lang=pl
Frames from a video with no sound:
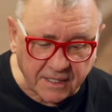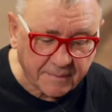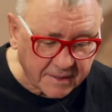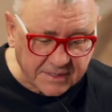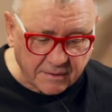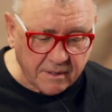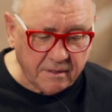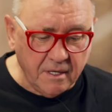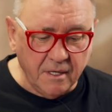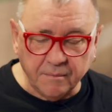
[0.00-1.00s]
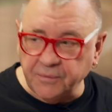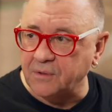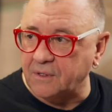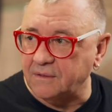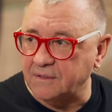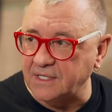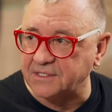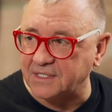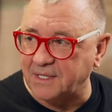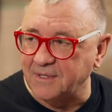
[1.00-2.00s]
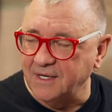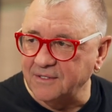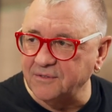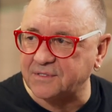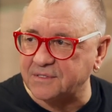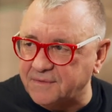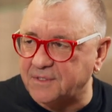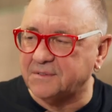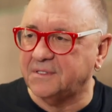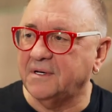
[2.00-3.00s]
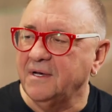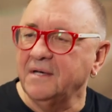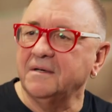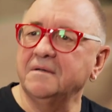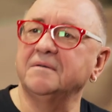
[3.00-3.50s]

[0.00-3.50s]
Ale ja mam całe biuro. Ja siadam, już wszyscy wiedzą, że y,